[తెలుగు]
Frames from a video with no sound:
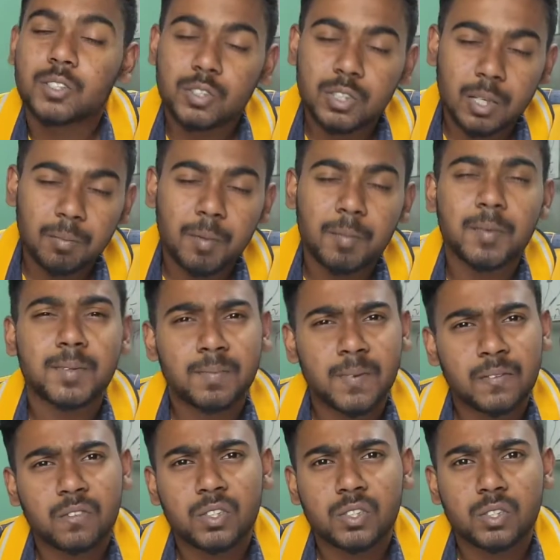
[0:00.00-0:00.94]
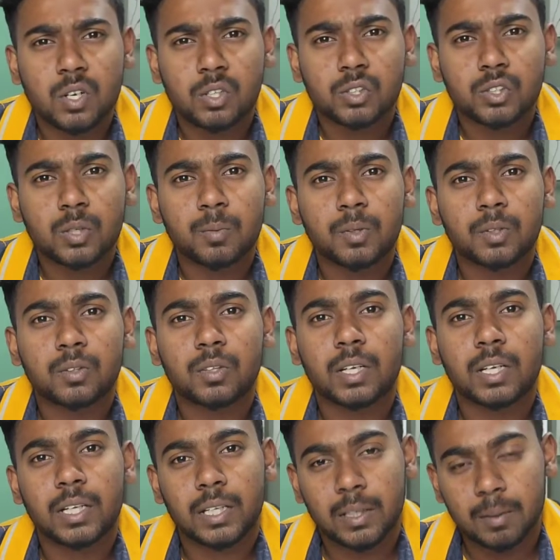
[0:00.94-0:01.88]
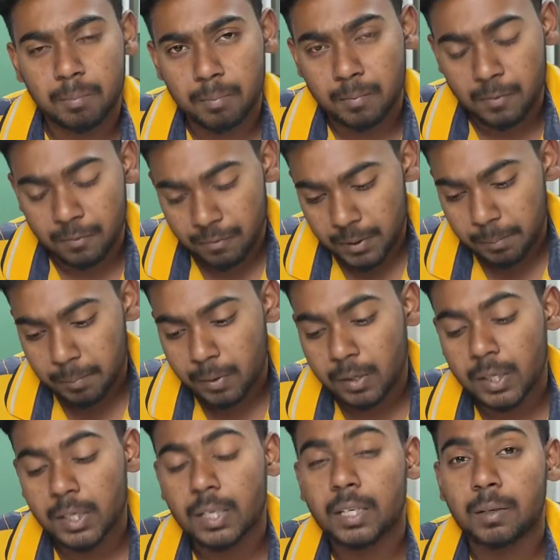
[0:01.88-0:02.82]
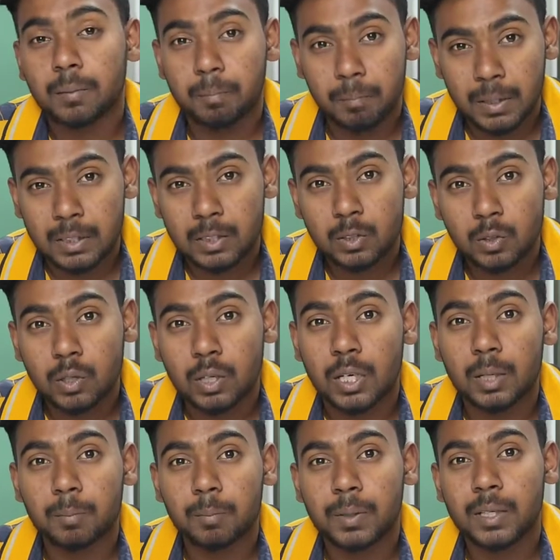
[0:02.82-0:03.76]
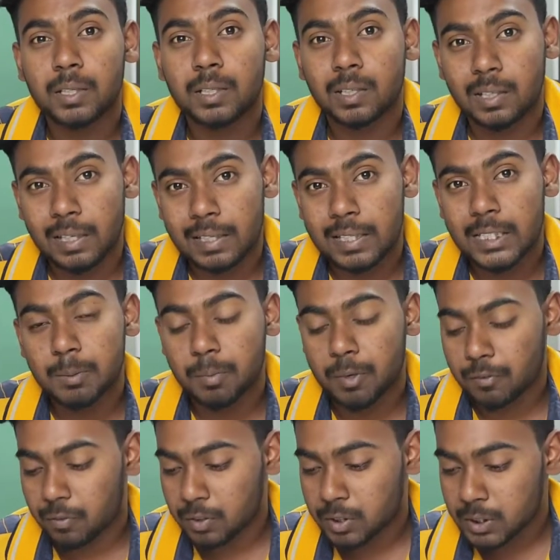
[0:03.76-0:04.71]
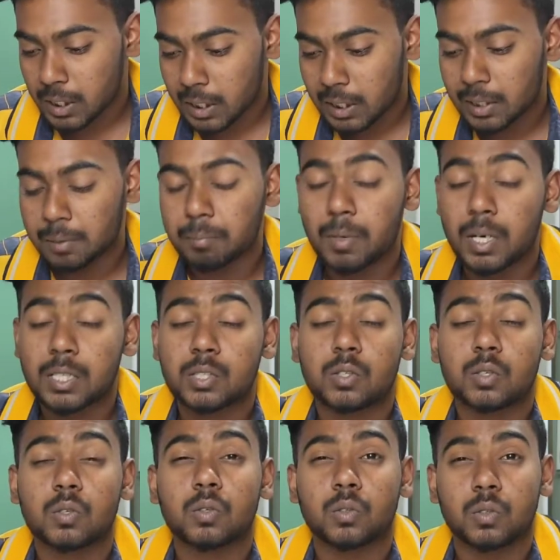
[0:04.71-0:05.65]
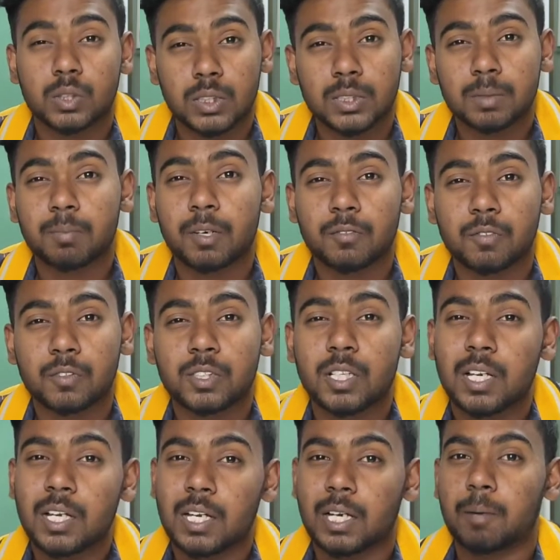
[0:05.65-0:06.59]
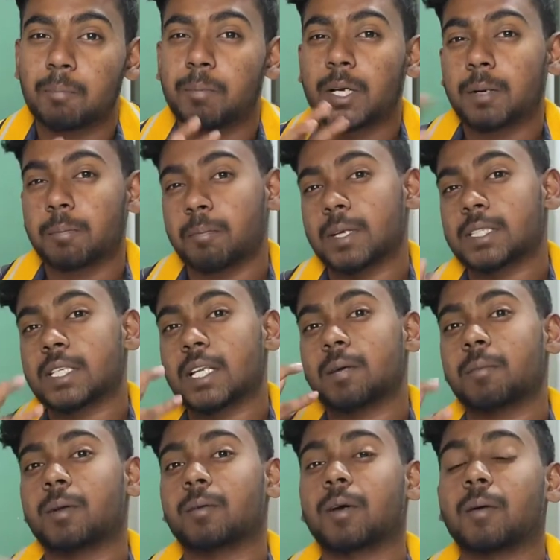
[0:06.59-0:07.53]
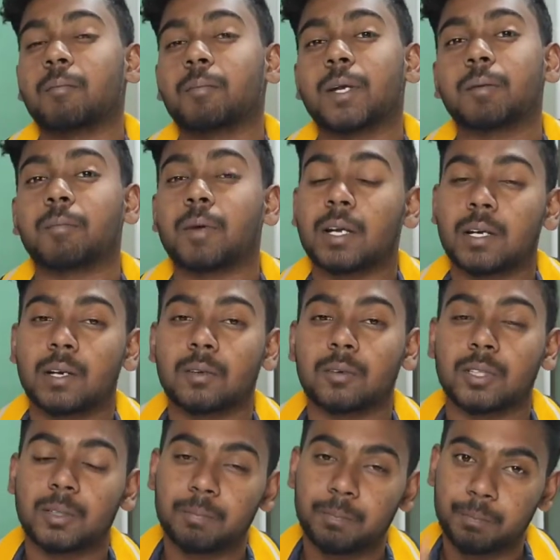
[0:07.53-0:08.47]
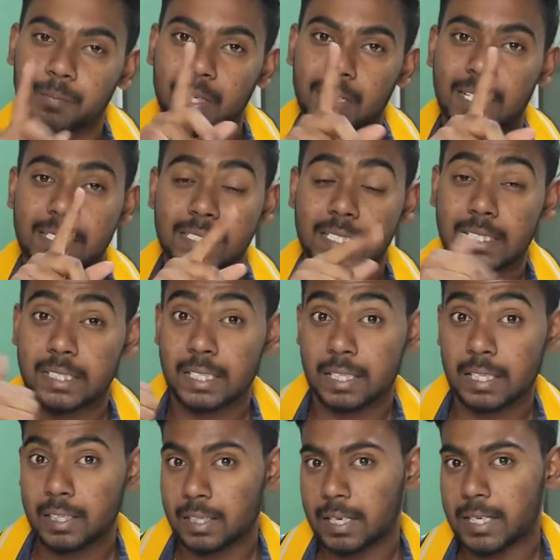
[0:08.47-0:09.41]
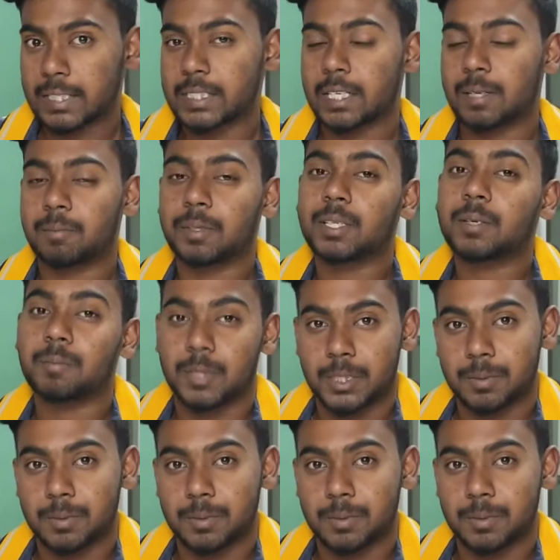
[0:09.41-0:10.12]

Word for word: చూద్దాం మేము స్మార్ట్ ఫోన్స్ లాంచ్ అవబోతున్నాయి ఫిబ్రవరి మంత్తో కలిపి లేటెస్ట్ స్మార్ట్ ఫోన్స్ అండ్ మార్చ్లో వచ్చే స్మార్ట్ ఫోన్స్ కంప్లీట్ మసాలా మనం కంప్లీట్ మాట్లాడుకుందాం లెట్స్ గెట్ స్టార్టెడ్ లైక్ చేయడం మాత్రం